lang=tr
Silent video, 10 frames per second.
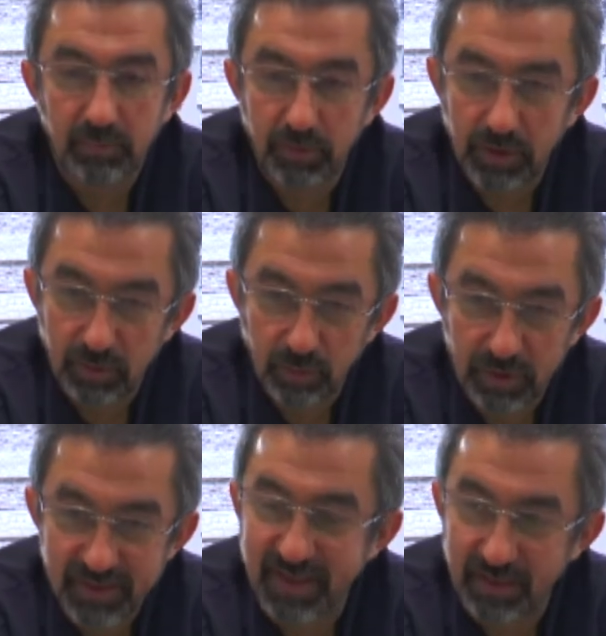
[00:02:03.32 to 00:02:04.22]

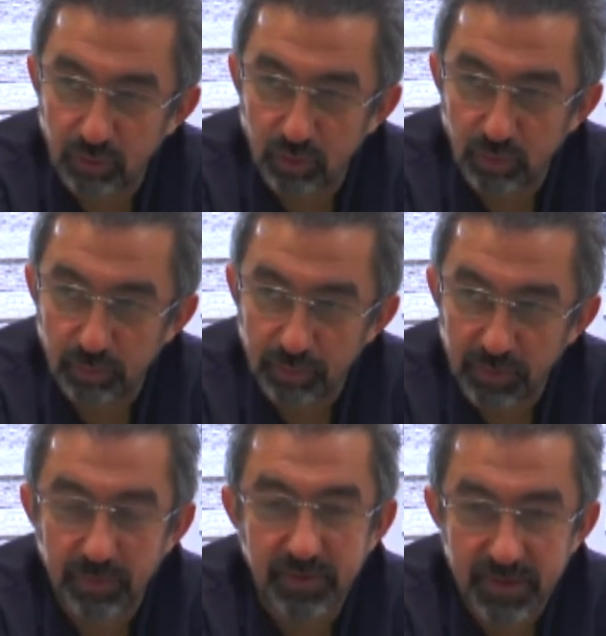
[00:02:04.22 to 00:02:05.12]
metabolik sendrom
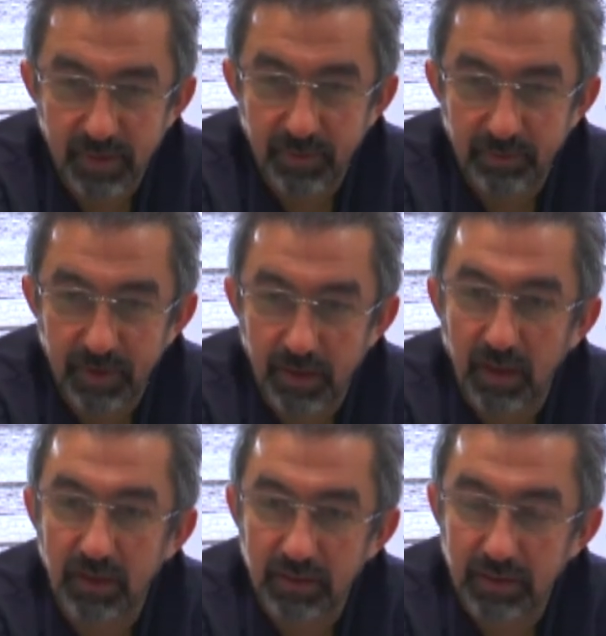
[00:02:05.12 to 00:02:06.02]
gibi sebepler
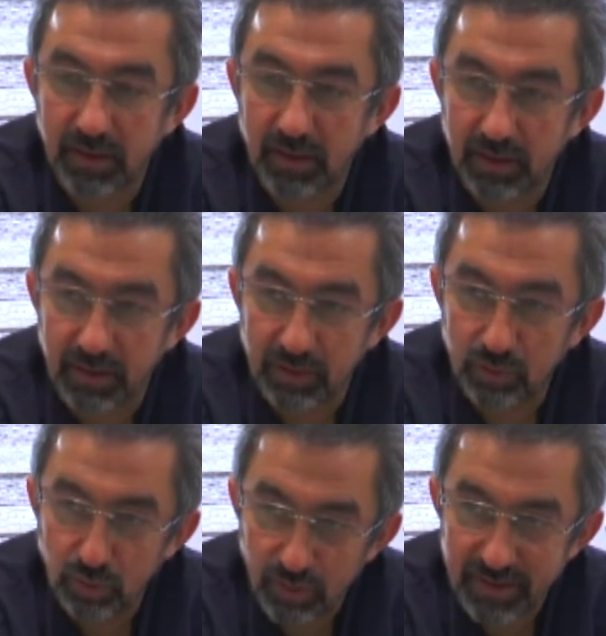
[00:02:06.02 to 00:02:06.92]
altta
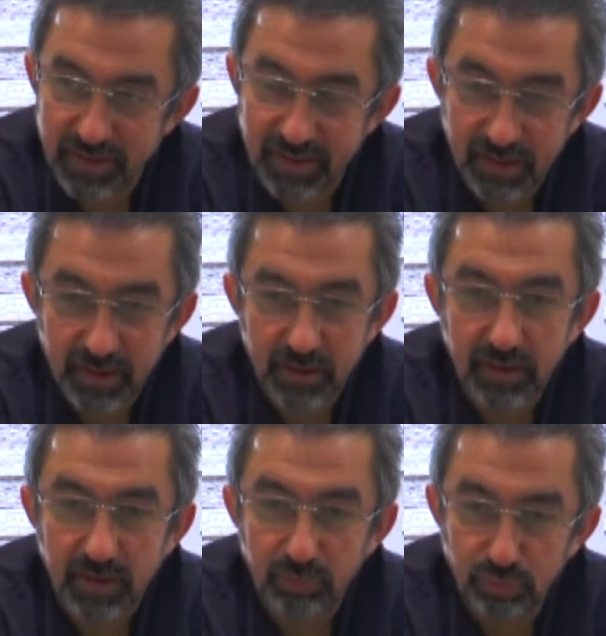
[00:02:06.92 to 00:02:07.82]
yatıyor ise
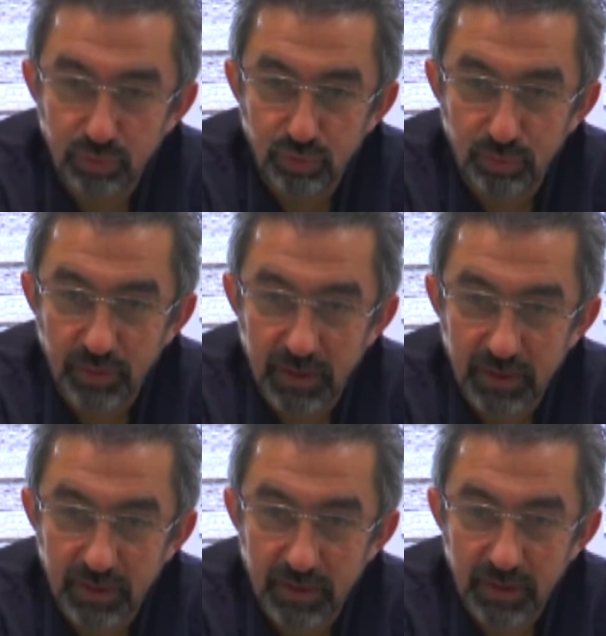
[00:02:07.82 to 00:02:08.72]
bu
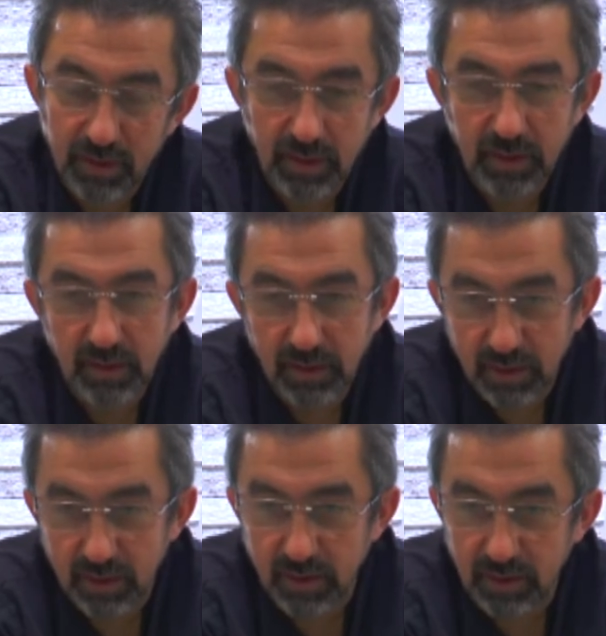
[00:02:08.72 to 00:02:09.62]
durumlarda
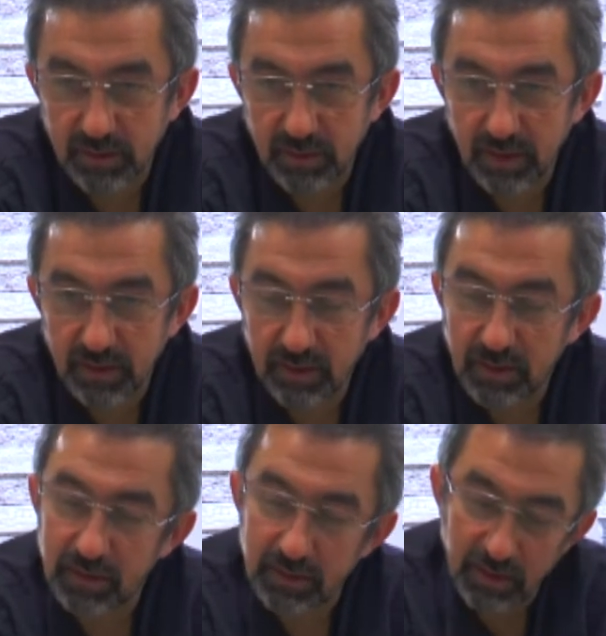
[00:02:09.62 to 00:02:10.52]
e,
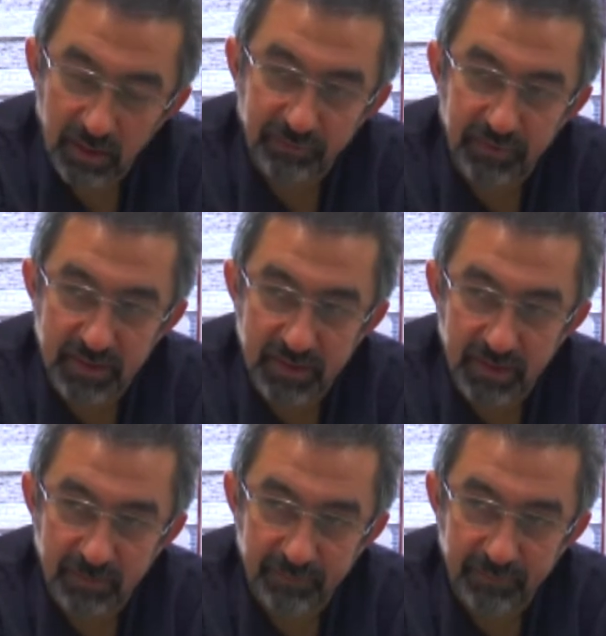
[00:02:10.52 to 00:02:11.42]
kadınlarda daha
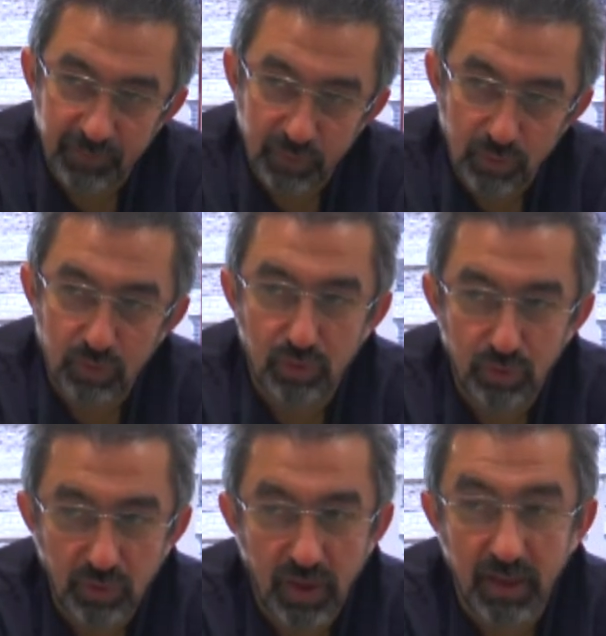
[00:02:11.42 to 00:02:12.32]
fazla
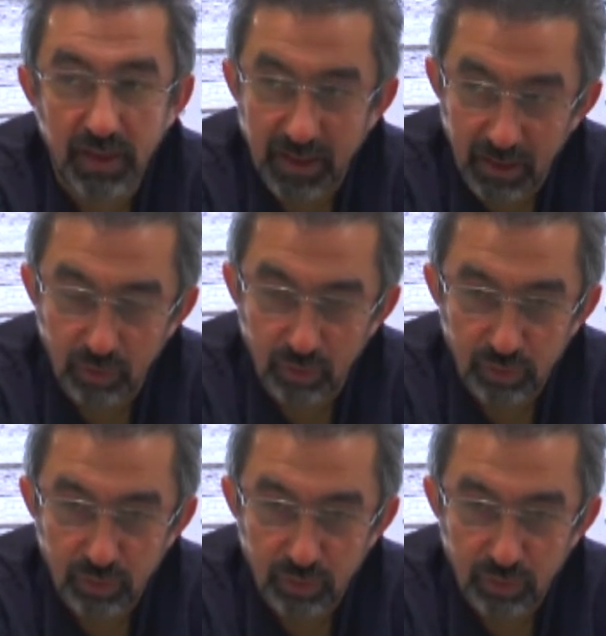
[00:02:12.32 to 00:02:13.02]
görülür hale geliyor.